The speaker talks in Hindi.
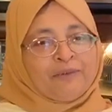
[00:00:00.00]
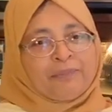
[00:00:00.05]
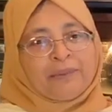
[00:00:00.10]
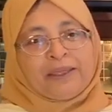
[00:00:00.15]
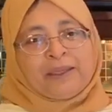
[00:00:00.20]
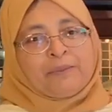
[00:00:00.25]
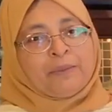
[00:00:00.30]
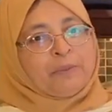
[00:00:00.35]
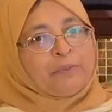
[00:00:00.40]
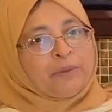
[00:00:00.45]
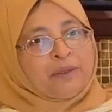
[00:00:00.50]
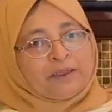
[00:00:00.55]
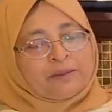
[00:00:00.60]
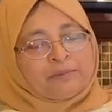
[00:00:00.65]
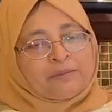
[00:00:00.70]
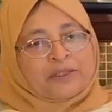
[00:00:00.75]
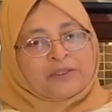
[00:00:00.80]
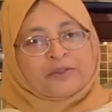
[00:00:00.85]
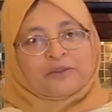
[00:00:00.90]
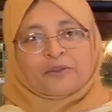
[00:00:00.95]
पीने में बहुत
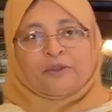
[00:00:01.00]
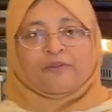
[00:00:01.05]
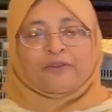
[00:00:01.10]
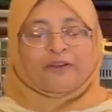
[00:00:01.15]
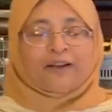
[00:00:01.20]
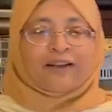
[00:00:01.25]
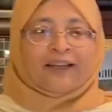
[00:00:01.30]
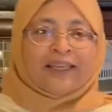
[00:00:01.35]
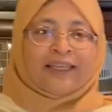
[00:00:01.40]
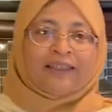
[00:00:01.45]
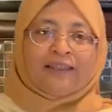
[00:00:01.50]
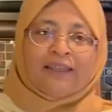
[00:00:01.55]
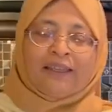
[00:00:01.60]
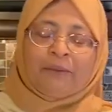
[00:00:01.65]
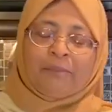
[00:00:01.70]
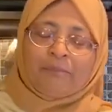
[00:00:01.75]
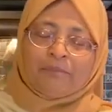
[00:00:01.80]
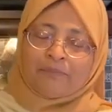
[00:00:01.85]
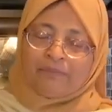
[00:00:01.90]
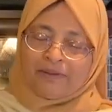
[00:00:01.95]
मसरूफ हो गई थी
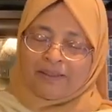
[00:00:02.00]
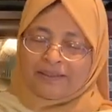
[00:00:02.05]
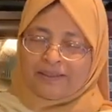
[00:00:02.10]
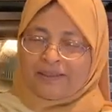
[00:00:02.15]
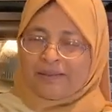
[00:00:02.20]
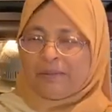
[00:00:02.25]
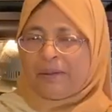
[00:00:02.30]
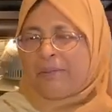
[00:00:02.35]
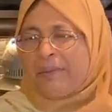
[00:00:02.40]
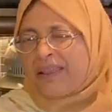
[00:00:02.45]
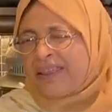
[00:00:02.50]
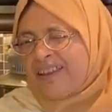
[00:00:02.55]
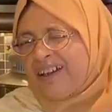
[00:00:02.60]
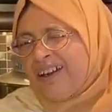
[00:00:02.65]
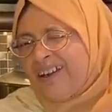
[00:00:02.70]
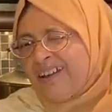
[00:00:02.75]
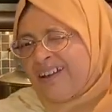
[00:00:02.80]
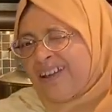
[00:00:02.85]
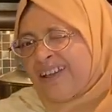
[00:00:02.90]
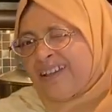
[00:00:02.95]
असल में मैं
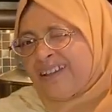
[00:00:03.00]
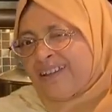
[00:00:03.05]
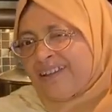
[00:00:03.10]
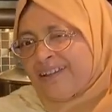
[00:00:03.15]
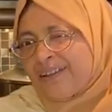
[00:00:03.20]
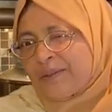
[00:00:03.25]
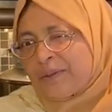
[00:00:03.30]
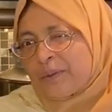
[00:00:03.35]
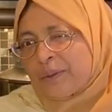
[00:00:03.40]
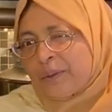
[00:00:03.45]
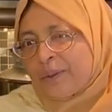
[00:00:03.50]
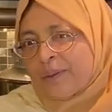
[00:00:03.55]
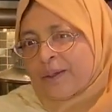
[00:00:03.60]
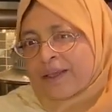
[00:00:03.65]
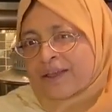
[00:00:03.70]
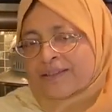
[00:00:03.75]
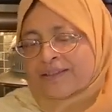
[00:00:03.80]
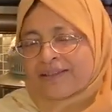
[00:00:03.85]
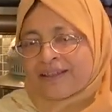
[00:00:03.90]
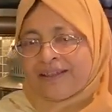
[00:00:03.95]
थक गई थी ना
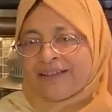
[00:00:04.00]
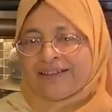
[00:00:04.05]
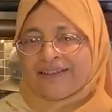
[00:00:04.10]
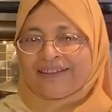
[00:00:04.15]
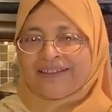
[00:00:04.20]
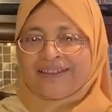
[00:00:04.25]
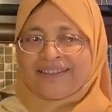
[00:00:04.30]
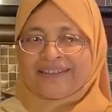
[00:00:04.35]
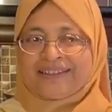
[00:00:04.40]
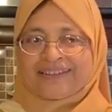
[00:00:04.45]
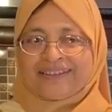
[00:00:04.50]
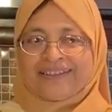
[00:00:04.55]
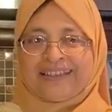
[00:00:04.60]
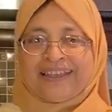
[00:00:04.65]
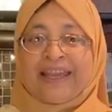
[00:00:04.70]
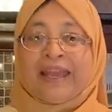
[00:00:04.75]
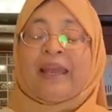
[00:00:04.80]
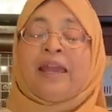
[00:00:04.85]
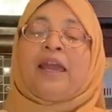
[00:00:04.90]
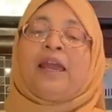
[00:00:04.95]
थोड़ा सा
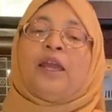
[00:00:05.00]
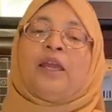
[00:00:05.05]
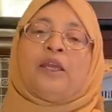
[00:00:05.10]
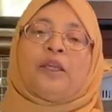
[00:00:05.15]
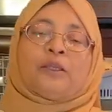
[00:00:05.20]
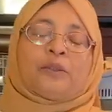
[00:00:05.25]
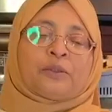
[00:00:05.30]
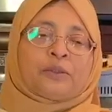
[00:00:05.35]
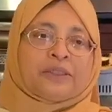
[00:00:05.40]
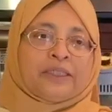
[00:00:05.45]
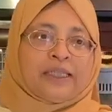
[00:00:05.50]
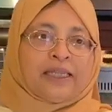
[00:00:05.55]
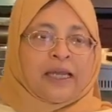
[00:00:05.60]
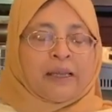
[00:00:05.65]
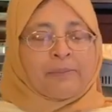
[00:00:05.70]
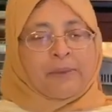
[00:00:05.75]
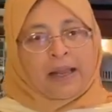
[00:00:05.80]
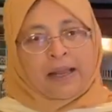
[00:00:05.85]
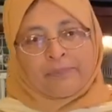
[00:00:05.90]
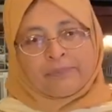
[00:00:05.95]
इसलिए तो
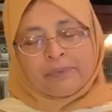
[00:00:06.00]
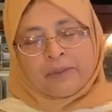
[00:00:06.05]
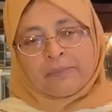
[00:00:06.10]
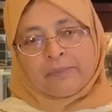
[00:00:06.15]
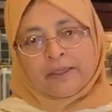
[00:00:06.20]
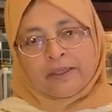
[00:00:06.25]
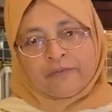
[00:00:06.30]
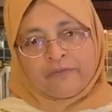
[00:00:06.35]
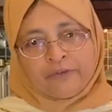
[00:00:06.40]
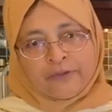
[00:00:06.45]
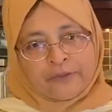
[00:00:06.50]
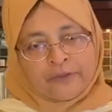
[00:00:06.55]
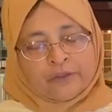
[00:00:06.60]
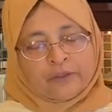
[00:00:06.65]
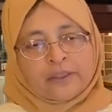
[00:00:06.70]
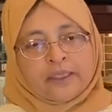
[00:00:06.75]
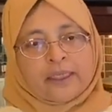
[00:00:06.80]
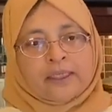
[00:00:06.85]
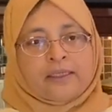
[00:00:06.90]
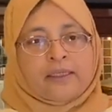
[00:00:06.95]
जनाब आपने मेरी
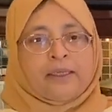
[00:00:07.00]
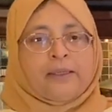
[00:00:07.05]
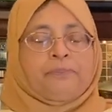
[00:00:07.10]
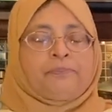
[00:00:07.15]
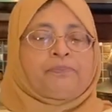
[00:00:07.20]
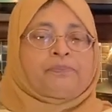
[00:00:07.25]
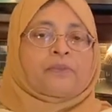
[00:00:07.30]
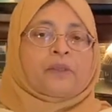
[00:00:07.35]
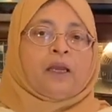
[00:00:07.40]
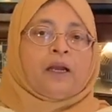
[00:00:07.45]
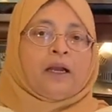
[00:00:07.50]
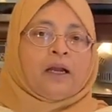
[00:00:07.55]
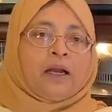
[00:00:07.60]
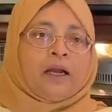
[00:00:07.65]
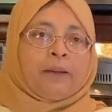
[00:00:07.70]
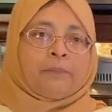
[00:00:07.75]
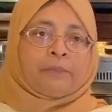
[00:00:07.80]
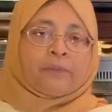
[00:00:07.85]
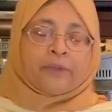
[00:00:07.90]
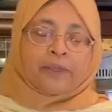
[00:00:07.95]
वीडियो देखी
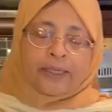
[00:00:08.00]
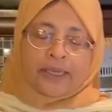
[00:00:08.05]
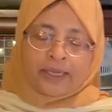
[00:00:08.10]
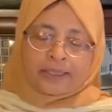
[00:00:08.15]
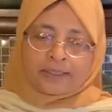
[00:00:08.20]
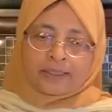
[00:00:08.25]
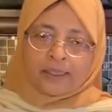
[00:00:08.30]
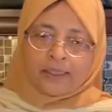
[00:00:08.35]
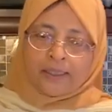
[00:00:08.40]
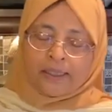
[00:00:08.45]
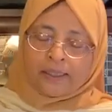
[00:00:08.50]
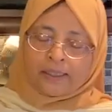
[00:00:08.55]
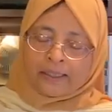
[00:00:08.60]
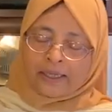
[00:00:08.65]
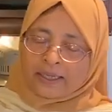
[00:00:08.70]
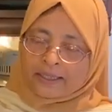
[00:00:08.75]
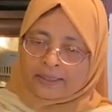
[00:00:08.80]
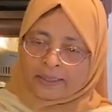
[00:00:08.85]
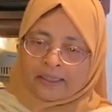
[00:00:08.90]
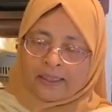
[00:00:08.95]
आपको कैसा लग
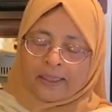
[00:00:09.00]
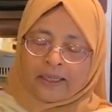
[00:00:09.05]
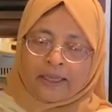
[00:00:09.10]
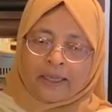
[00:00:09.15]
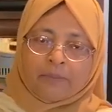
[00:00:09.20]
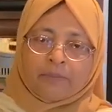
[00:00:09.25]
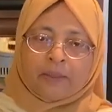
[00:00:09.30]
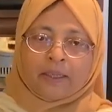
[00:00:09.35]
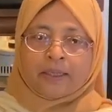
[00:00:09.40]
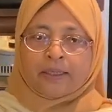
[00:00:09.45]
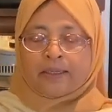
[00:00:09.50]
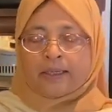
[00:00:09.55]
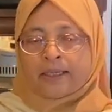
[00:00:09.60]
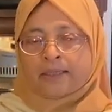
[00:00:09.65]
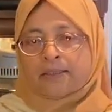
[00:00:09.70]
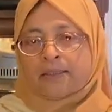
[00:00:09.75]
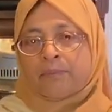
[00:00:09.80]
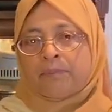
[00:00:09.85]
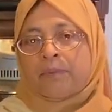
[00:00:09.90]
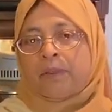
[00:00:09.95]
कैसा लगे मेरी
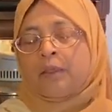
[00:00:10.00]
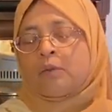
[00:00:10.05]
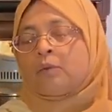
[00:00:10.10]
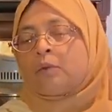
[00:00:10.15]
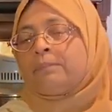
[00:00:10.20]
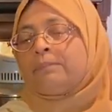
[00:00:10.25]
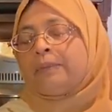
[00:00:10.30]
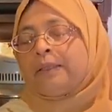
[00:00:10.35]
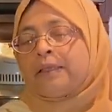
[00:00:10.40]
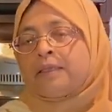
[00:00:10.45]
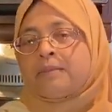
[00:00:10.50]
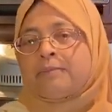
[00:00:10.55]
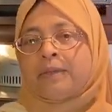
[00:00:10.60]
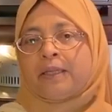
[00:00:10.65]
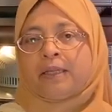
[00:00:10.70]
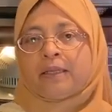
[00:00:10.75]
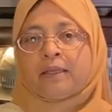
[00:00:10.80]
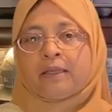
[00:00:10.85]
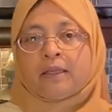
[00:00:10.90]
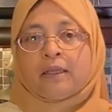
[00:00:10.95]
रेसिपी तो प्लीज़
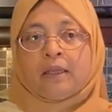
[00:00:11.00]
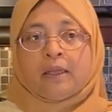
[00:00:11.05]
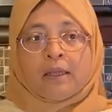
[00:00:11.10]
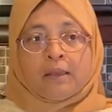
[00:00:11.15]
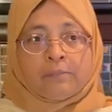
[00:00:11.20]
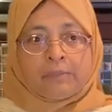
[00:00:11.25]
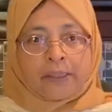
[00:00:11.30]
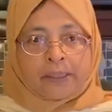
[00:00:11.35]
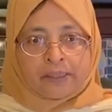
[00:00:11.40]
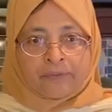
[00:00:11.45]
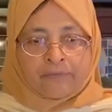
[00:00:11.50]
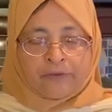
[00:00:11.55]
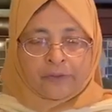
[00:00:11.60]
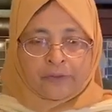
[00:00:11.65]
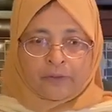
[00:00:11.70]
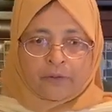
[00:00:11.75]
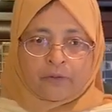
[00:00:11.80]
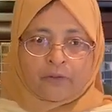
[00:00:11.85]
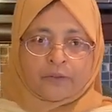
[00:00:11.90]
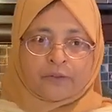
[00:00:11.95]
मेरी मेरी
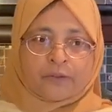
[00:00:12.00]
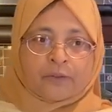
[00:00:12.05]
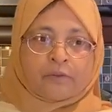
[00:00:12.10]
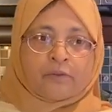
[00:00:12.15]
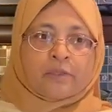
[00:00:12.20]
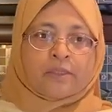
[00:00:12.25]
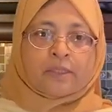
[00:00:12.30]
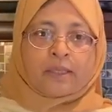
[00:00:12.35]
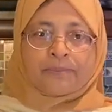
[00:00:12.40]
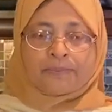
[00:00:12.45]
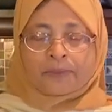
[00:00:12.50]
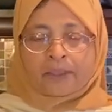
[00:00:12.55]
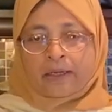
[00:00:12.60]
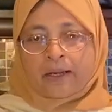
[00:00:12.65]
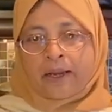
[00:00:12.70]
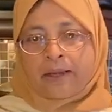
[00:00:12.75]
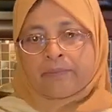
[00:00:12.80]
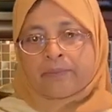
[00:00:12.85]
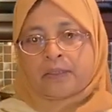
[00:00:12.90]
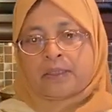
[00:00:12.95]
वीडियो को ज़रूर
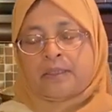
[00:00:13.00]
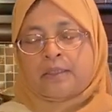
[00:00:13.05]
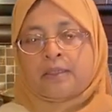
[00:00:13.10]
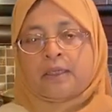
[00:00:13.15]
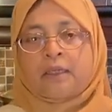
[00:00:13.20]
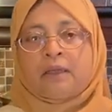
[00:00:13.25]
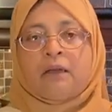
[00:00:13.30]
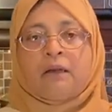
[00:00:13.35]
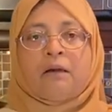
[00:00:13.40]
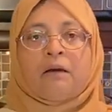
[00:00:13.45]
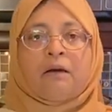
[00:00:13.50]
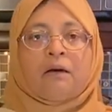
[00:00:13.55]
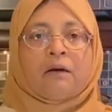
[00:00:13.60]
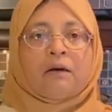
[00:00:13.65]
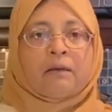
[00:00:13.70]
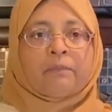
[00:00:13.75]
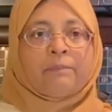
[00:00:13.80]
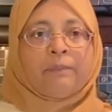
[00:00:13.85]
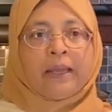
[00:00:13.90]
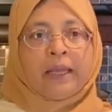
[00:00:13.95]
सब्सक्राइब कीजिएगा
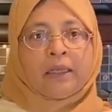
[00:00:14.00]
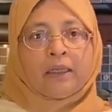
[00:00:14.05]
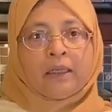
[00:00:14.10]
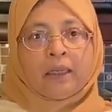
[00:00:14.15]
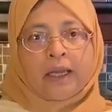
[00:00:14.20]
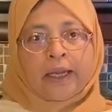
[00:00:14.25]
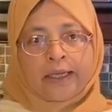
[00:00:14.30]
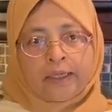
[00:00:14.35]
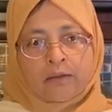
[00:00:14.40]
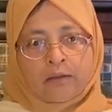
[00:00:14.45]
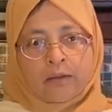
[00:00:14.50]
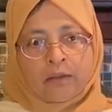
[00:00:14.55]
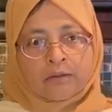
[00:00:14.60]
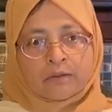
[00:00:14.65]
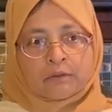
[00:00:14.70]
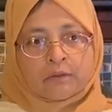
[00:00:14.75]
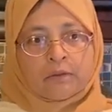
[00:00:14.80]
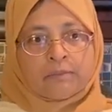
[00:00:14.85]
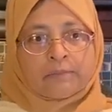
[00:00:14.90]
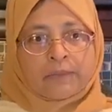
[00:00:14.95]
और बेल
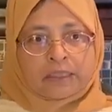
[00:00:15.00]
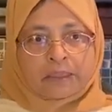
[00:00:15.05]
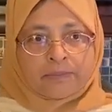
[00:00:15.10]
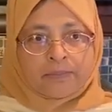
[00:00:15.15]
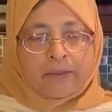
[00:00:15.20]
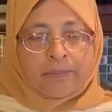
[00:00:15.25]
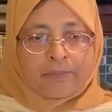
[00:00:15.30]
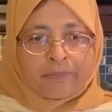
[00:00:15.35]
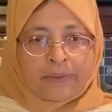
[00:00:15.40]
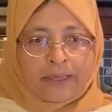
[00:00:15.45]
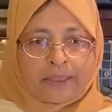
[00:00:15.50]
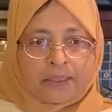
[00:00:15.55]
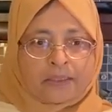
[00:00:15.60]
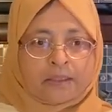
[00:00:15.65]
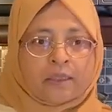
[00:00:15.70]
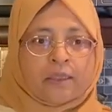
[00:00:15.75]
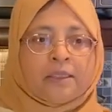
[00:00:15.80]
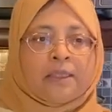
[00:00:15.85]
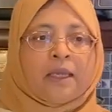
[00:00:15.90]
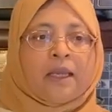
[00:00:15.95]
आइकॉन को मस्ट भी
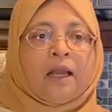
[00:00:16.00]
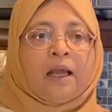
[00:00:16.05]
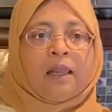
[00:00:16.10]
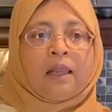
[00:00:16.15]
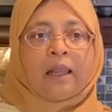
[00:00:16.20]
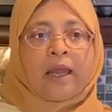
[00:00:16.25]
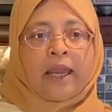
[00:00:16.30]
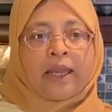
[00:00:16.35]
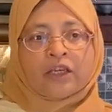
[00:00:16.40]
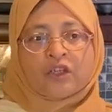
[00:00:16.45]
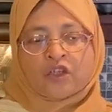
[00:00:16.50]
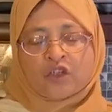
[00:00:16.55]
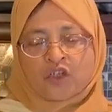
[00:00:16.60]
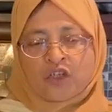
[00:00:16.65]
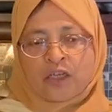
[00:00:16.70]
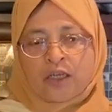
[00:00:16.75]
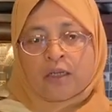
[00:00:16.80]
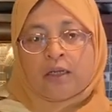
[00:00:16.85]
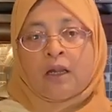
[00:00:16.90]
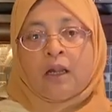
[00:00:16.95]
प्रेस कीजिएगा लाइक
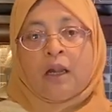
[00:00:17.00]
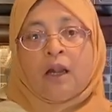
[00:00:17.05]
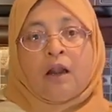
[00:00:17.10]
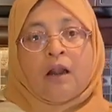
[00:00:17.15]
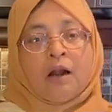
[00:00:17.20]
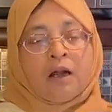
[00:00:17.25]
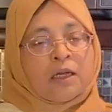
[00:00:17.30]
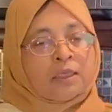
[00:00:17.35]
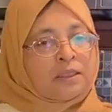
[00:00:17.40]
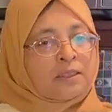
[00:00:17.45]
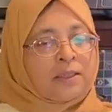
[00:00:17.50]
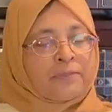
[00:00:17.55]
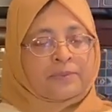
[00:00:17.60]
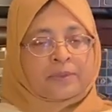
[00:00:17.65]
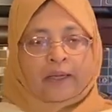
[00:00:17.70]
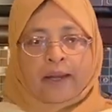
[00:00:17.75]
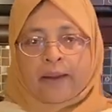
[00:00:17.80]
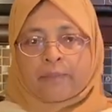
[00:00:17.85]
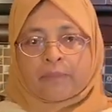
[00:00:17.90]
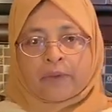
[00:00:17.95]
शेयर और
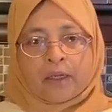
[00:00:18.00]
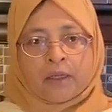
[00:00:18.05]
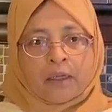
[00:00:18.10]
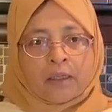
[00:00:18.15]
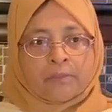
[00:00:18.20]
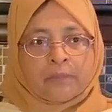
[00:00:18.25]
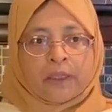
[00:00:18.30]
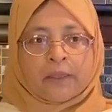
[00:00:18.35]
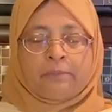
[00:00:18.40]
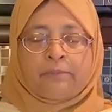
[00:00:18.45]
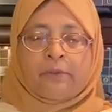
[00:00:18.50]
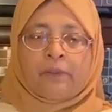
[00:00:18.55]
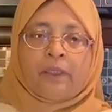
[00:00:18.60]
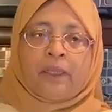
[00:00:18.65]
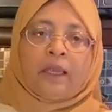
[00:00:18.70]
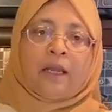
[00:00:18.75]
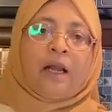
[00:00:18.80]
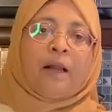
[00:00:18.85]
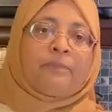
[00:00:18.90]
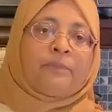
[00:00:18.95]
सब्सक्राइब करना मत
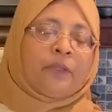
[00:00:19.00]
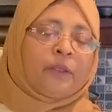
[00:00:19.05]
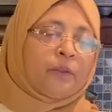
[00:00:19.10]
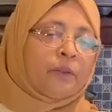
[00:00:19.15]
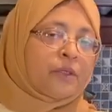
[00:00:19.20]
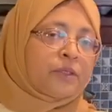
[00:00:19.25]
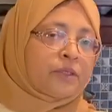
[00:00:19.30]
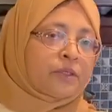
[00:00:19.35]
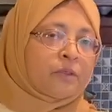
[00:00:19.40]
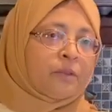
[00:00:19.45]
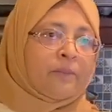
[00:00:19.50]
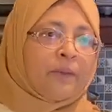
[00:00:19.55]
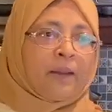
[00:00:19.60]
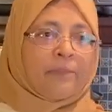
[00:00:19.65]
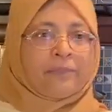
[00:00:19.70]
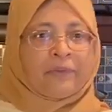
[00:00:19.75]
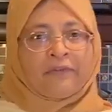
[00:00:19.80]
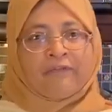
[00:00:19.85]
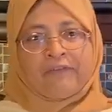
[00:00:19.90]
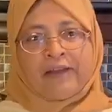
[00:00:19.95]
भूलिएगा अपने दोस्तों में
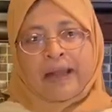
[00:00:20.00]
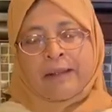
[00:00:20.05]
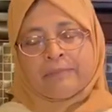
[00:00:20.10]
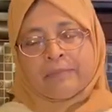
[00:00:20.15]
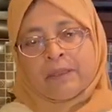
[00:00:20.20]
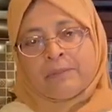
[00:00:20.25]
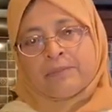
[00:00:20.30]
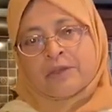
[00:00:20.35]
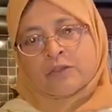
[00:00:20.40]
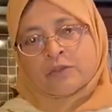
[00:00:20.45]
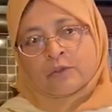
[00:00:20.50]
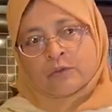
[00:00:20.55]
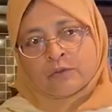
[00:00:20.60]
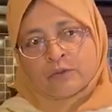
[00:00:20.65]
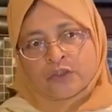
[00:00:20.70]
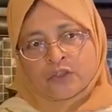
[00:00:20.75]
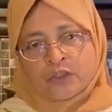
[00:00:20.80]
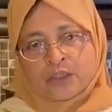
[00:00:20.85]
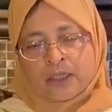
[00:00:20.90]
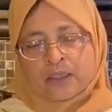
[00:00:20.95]
अपनी फैमिली में
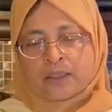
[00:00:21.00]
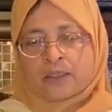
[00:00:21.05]
ज़रूर शेयर